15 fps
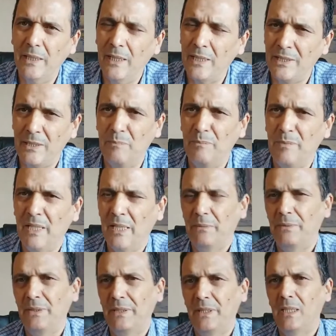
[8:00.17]
حسب
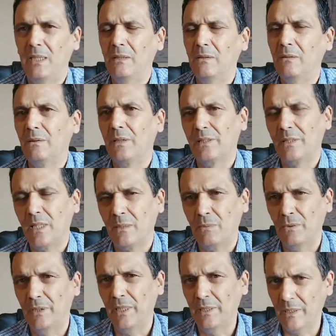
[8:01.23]
المعرفه ديالي
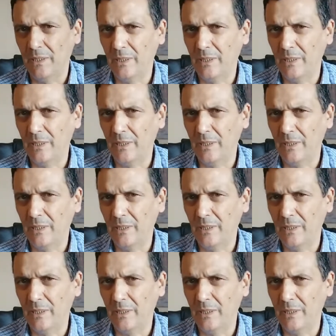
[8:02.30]
وكتعرفوا حنا